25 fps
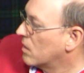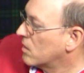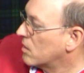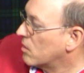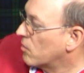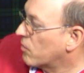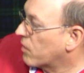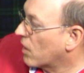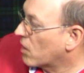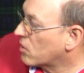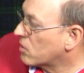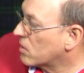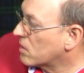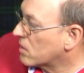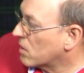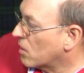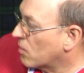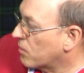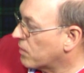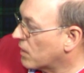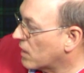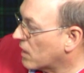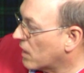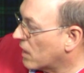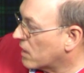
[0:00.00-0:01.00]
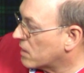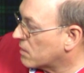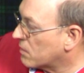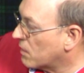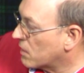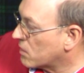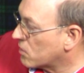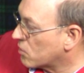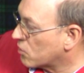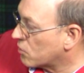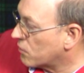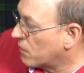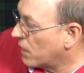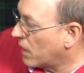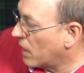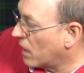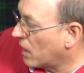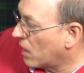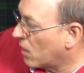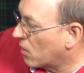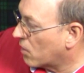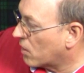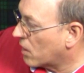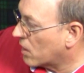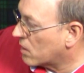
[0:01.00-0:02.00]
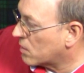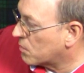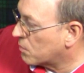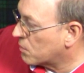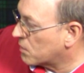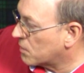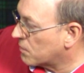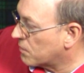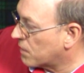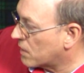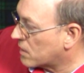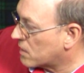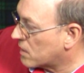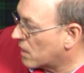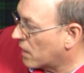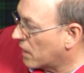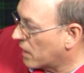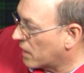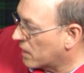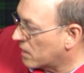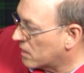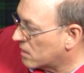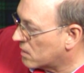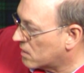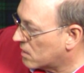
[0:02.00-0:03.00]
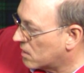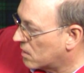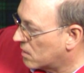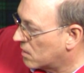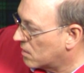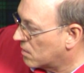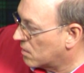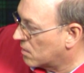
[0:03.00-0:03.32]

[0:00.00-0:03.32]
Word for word: Die Flasche ist auch vergleichsweise schwer, auch jetzt, wo sie fast leer ist.